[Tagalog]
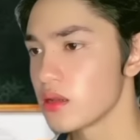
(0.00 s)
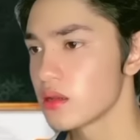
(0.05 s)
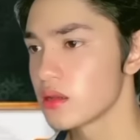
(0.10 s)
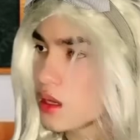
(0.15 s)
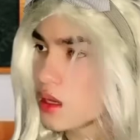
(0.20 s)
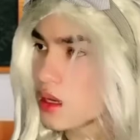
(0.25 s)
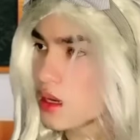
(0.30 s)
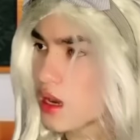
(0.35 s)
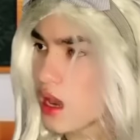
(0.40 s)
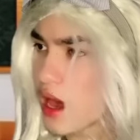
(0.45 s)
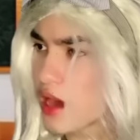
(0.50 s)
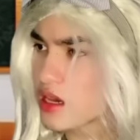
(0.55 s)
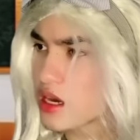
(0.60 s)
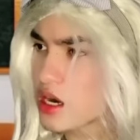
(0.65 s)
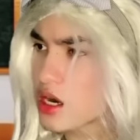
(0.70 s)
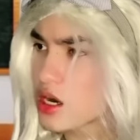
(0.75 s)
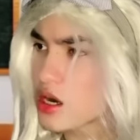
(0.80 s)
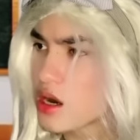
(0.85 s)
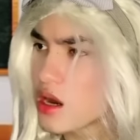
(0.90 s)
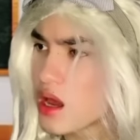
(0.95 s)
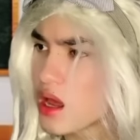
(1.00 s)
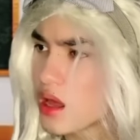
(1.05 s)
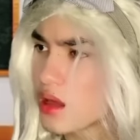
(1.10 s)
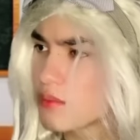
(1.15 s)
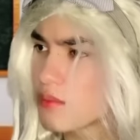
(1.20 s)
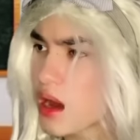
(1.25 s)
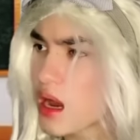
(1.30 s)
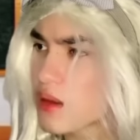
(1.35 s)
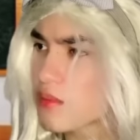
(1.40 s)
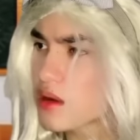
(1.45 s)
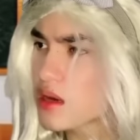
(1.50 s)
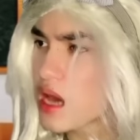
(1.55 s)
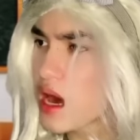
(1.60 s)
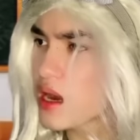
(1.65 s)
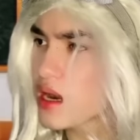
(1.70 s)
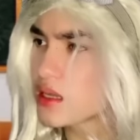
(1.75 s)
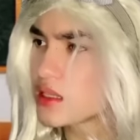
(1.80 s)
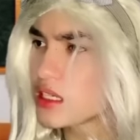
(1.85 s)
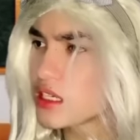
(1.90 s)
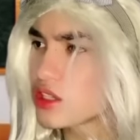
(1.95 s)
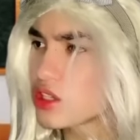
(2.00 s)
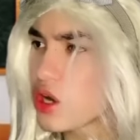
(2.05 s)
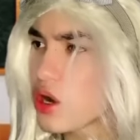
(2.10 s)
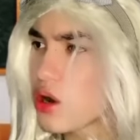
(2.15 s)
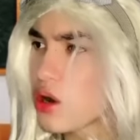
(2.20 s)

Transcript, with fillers: Lawyer! Mahal mag-aral dito!